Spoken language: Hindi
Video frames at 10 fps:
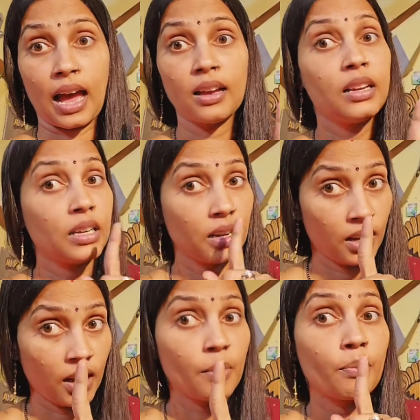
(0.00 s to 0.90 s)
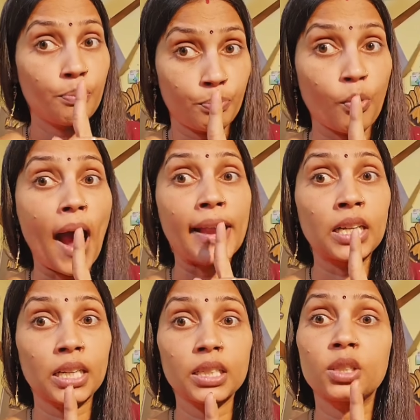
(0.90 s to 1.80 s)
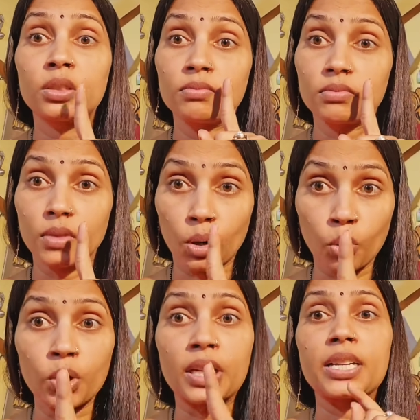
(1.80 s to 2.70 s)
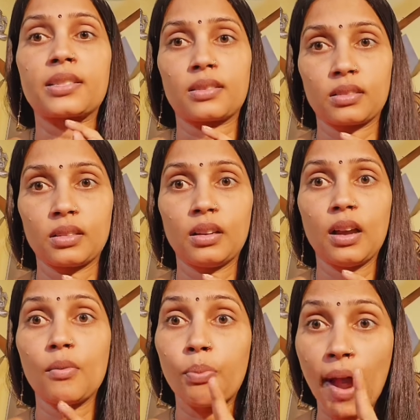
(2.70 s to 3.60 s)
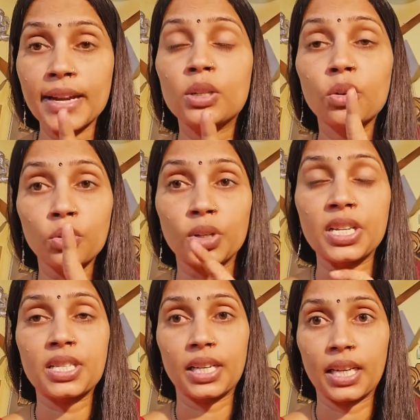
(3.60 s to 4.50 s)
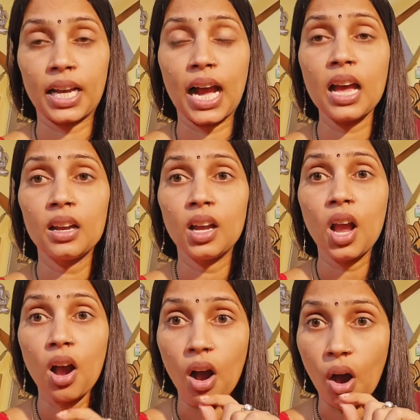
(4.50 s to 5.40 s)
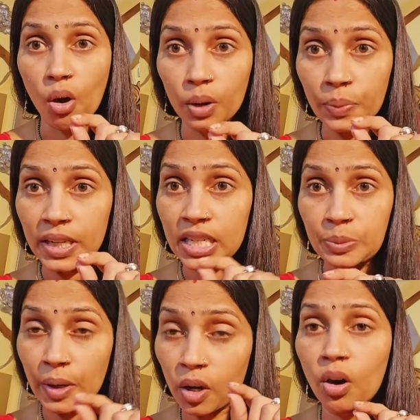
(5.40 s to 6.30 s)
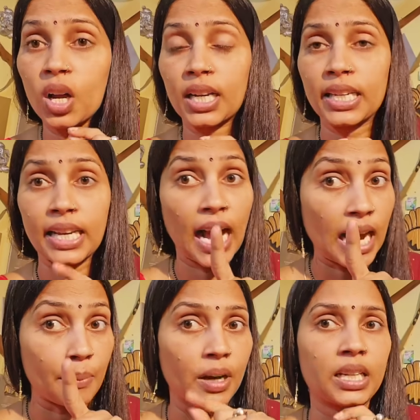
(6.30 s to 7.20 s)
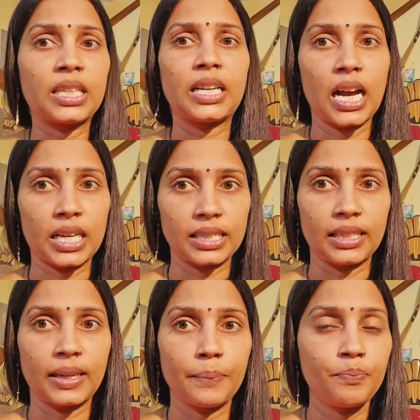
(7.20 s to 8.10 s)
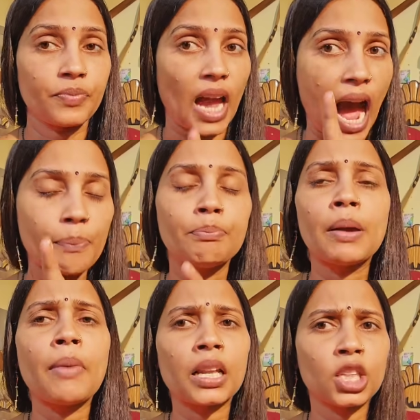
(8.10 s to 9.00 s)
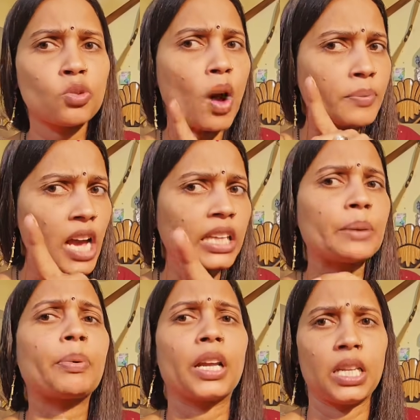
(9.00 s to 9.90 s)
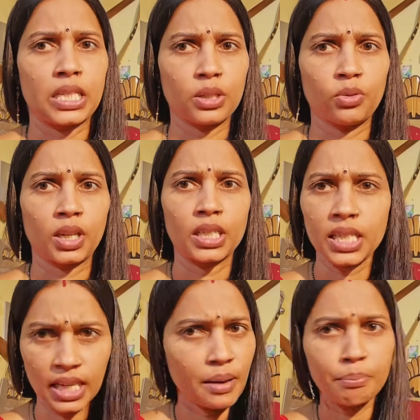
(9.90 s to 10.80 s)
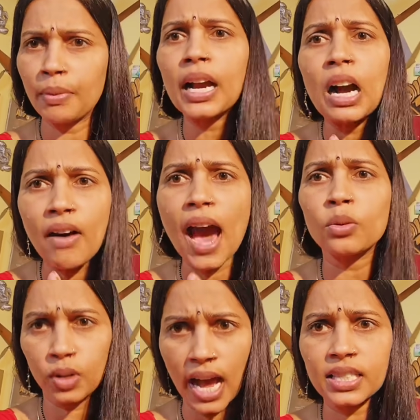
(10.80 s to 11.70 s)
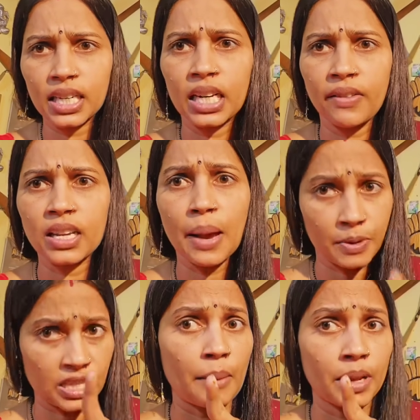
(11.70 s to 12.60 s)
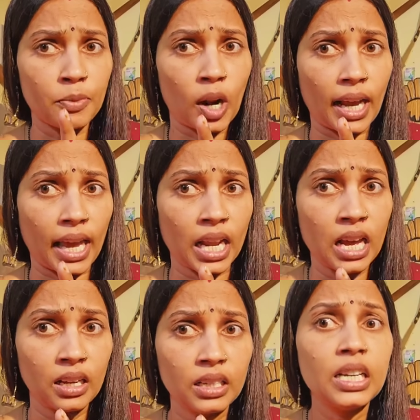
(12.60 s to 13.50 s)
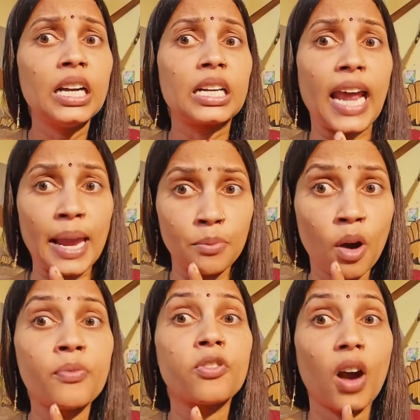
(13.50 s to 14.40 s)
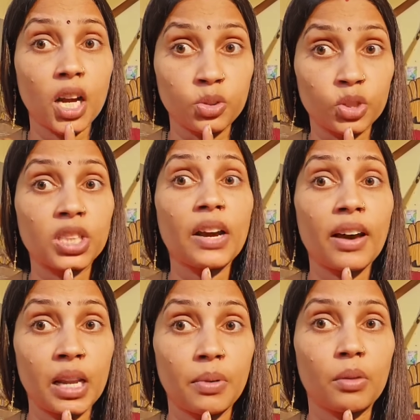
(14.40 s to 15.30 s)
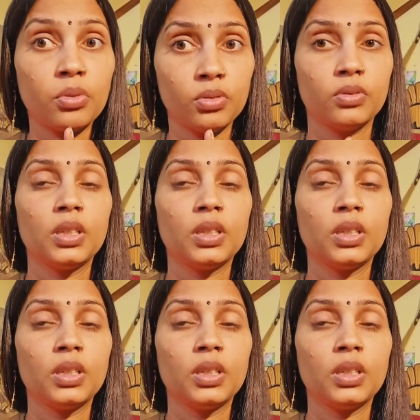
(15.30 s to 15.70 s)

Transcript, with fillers: था पॉइंटेड नोटिस पॉइंट को नोटिस करिएगा और फिर इस पर गौर करिएगा कि आप गलती कहाँ किए हैं आप मैं मानती हूँ आप ज्यादा पढ़े लिखे होंगे ठीक है मैं गवार हूँ घास गढ़ने वाली आपके सामने बोला गया ना टाइम ऑफ अयोध्या वाले बाबू